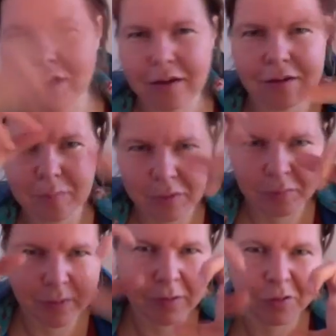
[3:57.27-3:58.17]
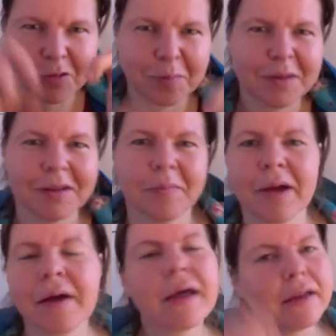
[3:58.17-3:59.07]
das ist immer wichtig,
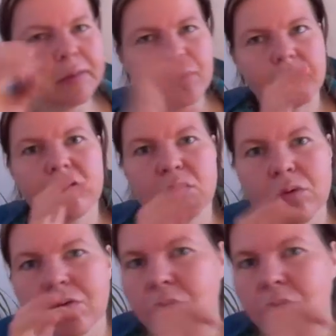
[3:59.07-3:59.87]
also immer gut,